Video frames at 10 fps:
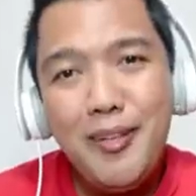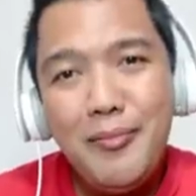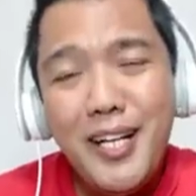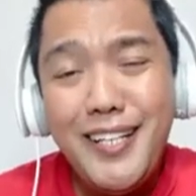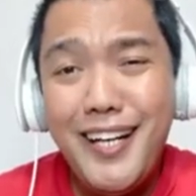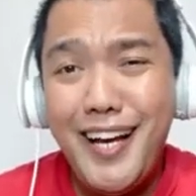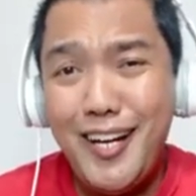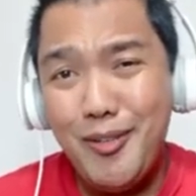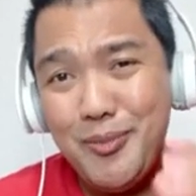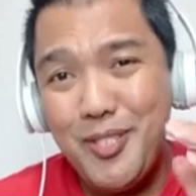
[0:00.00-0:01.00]
magandang
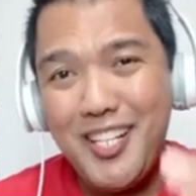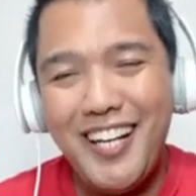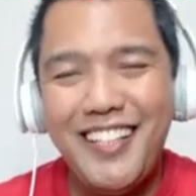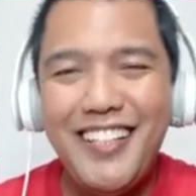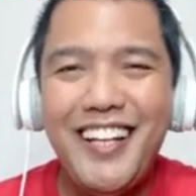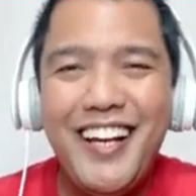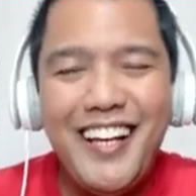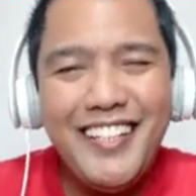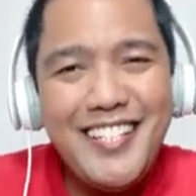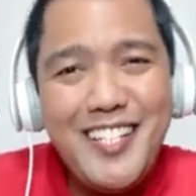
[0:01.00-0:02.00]
araw po sa ating
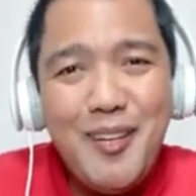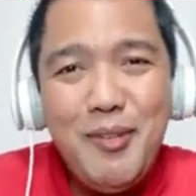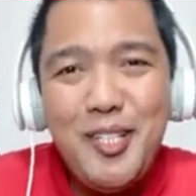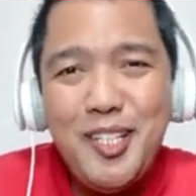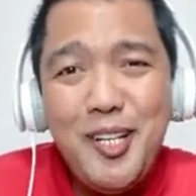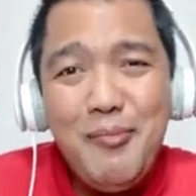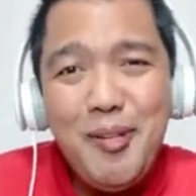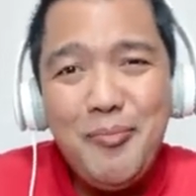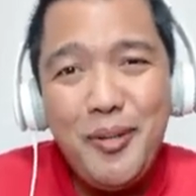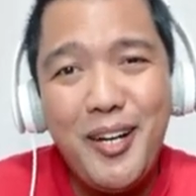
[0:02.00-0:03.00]
lahat. Kasama niyo na naman
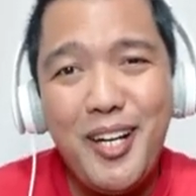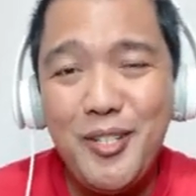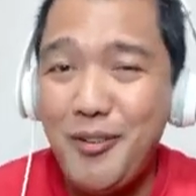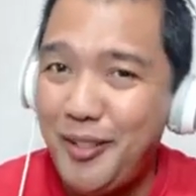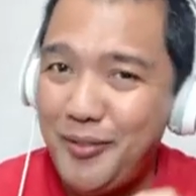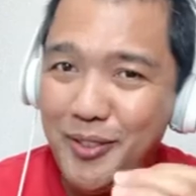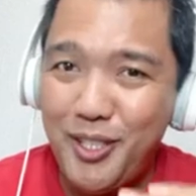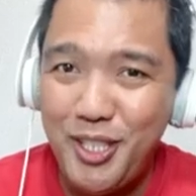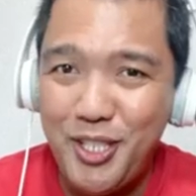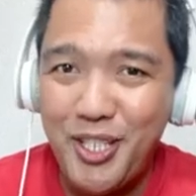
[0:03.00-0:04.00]
po ang gwapong
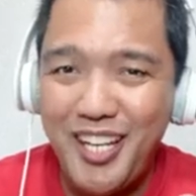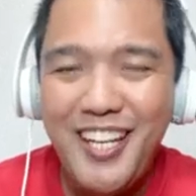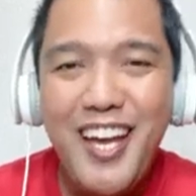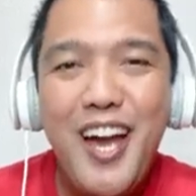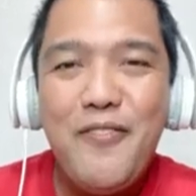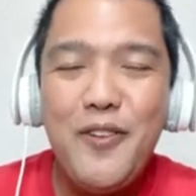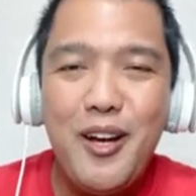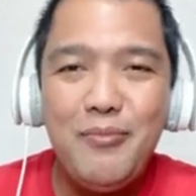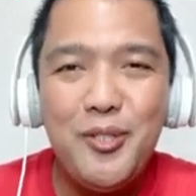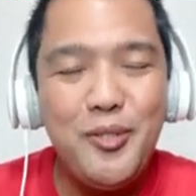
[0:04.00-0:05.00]
DJ
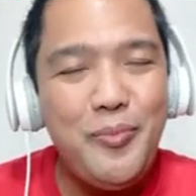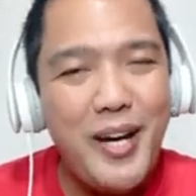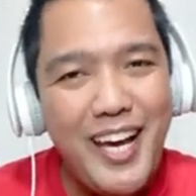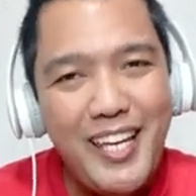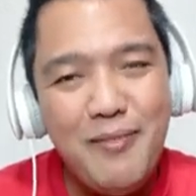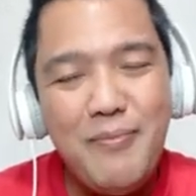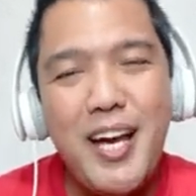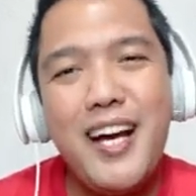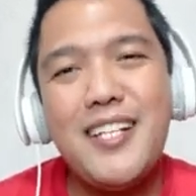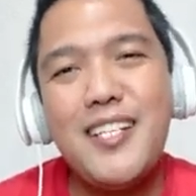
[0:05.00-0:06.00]
from Dubai.
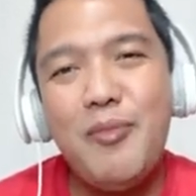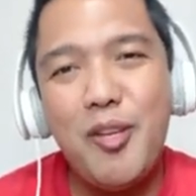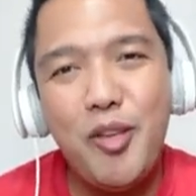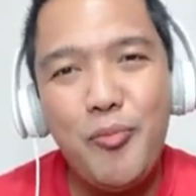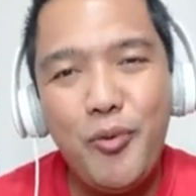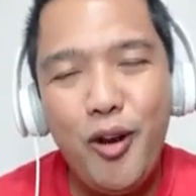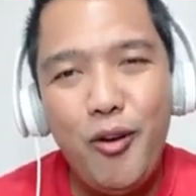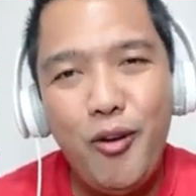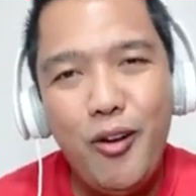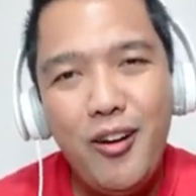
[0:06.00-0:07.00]
Makakasama niyo po
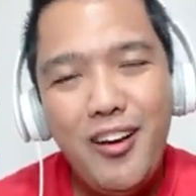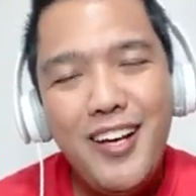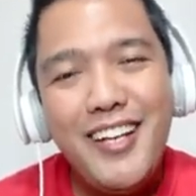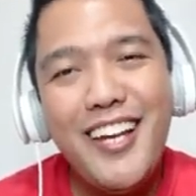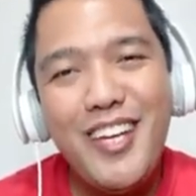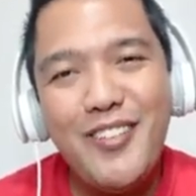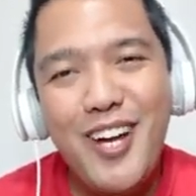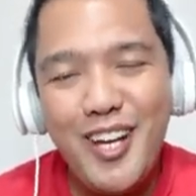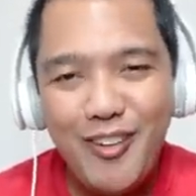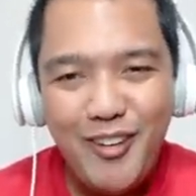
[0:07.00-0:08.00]
ako ngayong
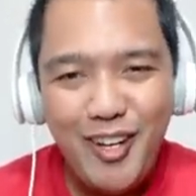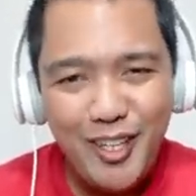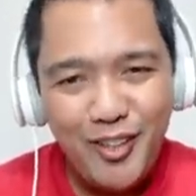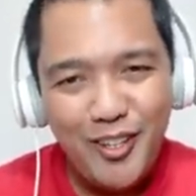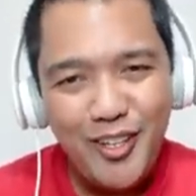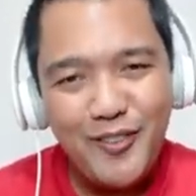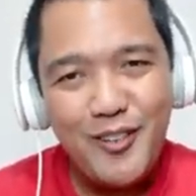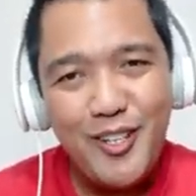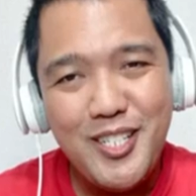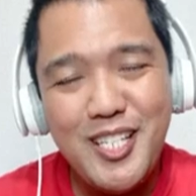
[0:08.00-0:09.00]
araw na ito. And of
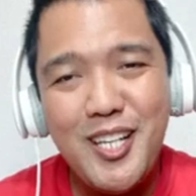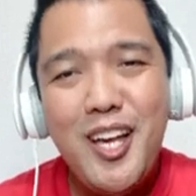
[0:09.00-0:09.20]
course,